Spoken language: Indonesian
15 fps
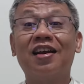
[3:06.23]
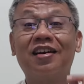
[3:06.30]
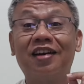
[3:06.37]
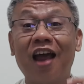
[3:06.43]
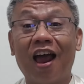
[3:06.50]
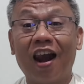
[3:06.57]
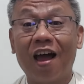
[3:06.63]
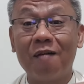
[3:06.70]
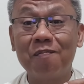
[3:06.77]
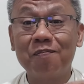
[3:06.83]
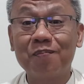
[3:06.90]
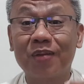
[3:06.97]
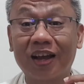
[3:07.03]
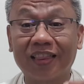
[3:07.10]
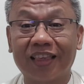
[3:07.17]

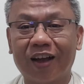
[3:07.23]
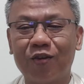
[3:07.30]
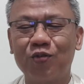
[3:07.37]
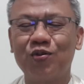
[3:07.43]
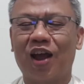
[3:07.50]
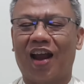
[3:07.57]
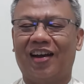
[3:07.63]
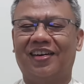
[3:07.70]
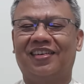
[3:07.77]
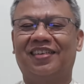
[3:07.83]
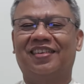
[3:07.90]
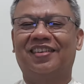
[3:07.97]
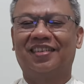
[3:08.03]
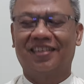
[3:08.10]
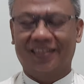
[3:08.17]
dalam ketekunan,
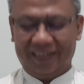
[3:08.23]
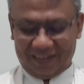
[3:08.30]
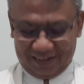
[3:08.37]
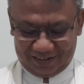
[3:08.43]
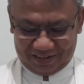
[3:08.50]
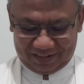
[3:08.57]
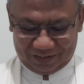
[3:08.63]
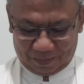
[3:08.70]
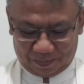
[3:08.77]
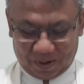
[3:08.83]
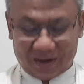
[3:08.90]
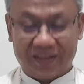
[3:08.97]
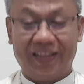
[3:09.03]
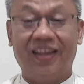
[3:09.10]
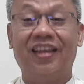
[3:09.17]

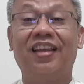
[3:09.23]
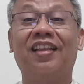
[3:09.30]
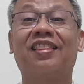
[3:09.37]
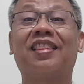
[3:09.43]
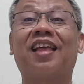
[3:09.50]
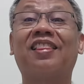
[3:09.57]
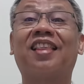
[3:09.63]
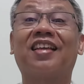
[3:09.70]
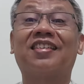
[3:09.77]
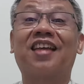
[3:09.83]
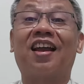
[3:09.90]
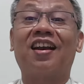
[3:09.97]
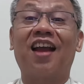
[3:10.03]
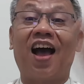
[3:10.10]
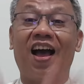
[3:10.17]
seperti
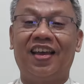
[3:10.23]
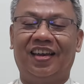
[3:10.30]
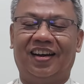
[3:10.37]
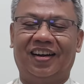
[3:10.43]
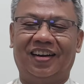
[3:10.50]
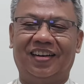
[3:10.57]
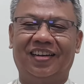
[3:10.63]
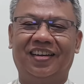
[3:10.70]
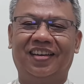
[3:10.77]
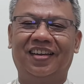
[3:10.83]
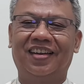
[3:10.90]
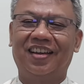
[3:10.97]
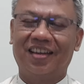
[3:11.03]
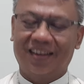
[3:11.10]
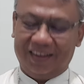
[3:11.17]
tetesan air
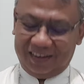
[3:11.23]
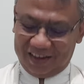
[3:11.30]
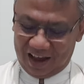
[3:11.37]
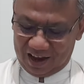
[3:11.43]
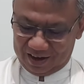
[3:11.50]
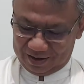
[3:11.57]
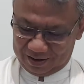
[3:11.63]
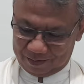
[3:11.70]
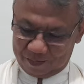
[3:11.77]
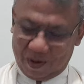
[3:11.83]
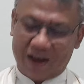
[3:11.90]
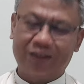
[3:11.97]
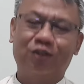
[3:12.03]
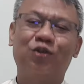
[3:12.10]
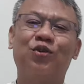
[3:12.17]
yang
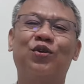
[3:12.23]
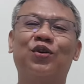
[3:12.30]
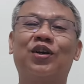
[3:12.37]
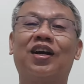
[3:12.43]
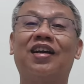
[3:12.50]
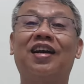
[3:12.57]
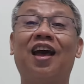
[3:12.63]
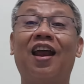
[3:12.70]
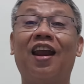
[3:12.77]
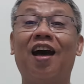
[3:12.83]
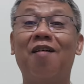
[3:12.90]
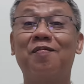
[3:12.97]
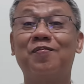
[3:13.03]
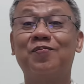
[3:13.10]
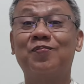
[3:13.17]
masuk ke
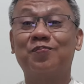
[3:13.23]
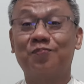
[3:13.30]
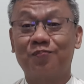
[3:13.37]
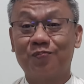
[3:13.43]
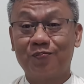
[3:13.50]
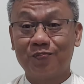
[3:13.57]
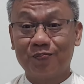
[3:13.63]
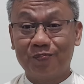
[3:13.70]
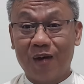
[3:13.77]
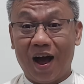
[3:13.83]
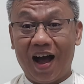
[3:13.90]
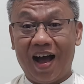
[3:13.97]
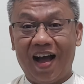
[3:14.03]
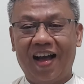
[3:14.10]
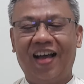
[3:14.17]
dalam
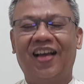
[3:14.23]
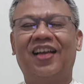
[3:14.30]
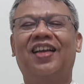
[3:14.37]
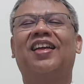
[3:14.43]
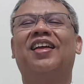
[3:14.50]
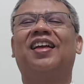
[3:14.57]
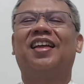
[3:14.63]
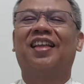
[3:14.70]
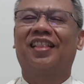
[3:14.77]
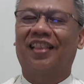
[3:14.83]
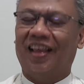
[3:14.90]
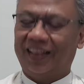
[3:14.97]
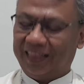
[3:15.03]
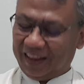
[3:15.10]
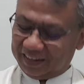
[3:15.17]
bak.
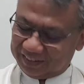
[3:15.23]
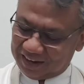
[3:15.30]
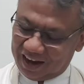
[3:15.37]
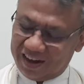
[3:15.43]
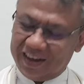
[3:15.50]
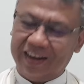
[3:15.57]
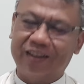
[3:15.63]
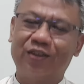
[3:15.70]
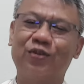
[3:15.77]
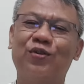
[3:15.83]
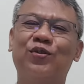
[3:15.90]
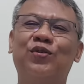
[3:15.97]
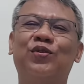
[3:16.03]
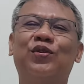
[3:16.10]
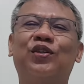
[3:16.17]
Tetesan
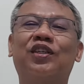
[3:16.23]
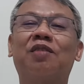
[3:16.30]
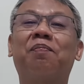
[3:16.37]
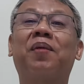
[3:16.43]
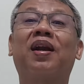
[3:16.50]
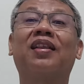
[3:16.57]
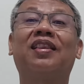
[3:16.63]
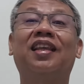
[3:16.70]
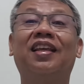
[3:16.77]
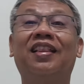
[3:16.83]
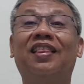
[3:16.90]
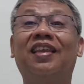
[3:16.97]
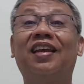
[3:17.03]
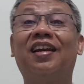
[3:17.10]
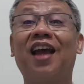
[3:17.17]
itu seperti
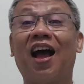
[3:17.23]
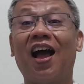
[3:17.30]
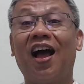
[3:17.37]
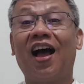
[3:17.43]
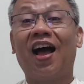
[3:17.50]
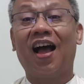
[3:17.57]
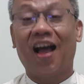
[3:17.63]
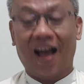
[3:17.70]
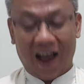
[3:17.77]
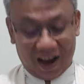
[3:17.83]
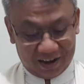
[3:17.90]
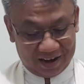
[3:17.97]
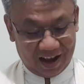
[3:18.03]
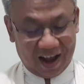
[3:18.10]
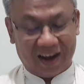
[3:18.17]
tidak
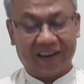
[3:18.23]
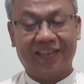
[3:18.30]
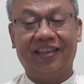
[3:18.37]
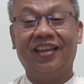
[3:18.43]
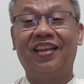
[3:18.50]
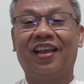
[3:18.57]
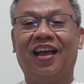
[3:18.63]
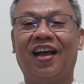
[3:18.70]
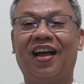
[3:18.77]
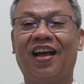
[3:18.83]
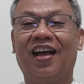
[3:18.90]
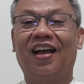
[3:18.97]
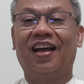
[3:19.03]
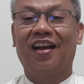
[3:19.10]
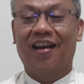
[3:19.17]
ada artinya,
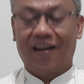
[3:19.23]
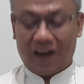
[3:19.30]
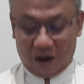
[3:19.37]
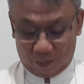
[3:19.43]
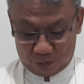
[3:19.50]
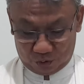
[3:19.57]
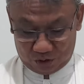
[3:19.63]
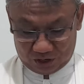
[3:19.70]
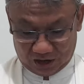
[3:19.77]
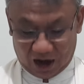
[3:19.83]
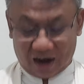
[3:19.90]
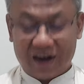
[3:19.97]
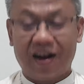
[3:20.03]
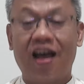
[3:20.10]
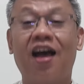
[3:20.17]
namun
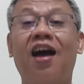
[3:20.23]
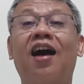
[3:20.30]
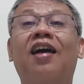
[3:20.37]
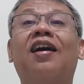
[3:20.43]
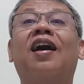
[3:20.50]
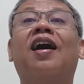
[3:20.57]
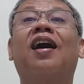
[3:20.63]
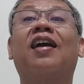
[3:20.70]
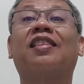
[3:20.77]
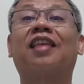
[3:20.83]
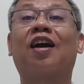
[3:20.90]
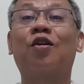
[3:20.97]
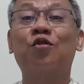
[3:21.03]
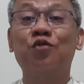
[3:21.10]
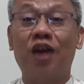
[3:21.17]
karena
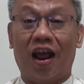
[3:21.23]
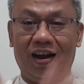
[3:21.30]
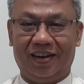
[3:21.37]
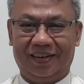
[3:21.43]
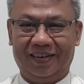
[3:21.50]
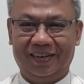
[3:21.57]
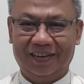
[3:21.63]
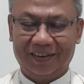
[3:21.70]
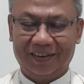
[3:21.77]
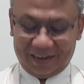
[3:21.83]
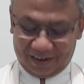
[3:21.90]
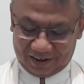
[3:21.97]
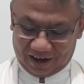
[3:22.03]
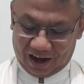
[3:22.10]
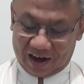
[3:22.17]
ketekunan,
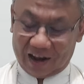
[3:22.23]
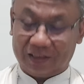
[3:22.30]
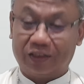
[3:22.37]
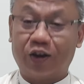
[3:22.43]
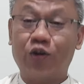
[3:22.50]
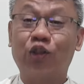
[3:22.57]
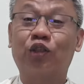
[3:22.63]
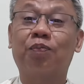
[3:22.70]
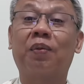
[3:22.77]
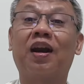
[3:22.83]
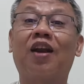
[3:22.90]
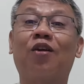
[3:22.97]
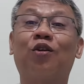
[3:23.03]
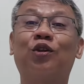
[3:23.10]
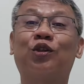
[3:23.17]
karena
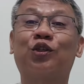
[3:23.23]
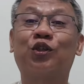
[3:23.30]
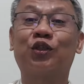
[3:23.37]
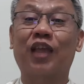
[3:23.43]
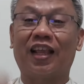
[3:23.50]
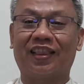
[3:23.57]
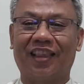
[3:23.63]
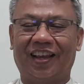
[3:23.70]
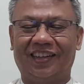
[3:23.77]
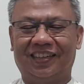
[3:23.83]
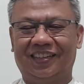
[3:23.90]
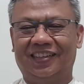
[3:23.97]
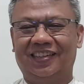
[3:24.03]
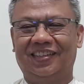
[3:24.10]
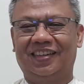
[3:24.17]
terus-menerus
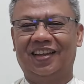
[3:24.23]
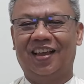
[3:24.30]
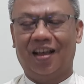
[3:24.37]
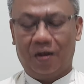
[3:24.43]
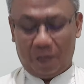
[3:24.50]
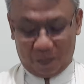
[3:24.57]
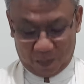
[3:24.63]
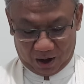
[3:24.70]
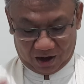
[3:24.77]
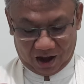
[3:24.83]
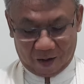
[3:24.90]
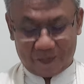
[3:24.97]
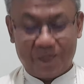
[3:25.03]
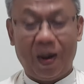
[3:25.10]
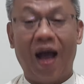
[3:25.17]
tetes,
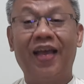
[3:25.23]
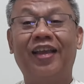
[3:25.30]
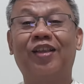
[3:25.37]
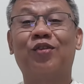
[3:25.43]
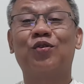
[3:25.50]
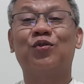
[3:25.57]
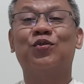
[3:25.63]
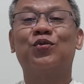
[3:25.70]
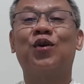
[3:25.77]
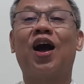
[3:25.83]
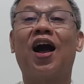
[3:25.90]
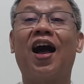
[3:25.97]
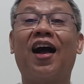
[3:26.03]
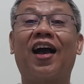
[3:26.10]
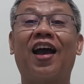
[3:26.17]
maka bak itu
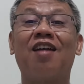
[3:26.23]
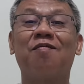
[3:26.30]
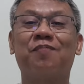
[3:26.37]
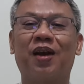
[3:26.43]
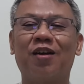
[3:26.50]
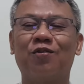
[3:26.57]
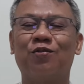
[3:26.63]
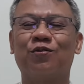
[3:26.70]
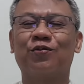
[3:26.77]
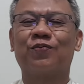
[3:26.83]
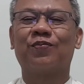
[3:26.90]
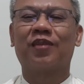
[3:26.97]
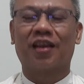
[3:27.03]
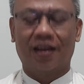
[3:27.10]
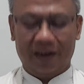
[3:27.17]
akan penuh.
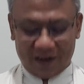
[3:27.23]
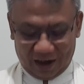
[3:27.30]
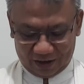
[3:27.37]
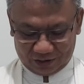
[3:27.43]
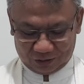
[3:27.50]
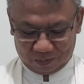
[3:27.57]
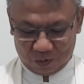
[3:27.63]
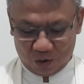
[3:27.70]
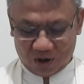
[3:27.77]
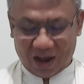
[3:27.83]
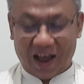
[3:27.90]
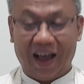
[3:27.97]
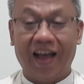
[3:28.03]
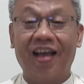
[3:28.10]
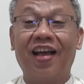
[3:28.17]
Dan
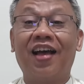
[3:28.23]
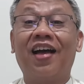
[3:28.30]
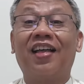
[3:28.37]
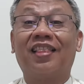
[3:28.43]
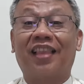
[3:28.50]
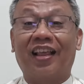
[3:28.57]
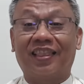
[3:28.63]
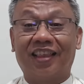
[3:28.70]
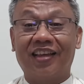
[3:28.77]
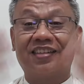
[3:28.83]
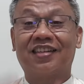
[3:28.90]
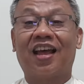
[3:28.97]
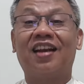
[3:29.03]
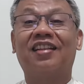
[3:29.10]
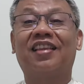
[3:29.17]
semoga
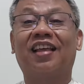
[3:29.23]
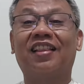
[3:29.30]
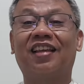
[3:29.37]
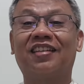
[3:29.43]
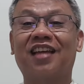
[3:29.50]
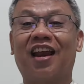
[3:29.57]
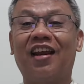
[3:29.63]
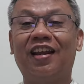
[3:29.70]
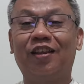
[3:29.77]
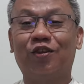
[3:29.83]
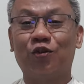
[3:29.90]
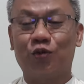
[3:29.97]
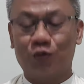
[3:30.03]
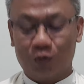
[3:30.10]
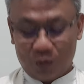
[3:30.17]
tetesan-tetesan
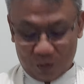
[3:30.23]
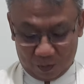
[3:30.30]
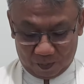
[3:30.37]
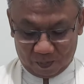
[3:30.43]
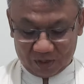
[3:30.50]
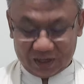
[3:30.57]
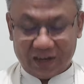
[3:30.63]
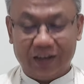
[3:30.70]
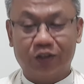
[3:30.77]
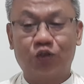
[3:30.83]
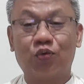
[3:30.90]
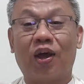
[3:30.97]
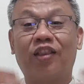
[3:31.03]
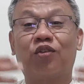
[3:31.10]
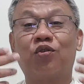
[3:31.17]
itu menjadi
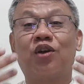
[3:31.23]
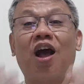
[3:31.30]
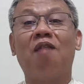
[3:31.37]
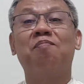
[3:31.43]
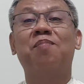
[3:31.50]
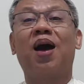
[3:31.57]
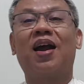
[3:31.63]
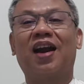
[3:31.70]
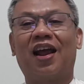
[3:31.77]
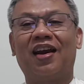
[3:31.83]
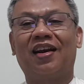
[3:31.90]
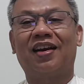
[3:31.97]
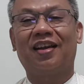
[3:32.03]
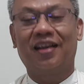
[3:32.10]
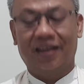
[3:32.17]
suatu gambaran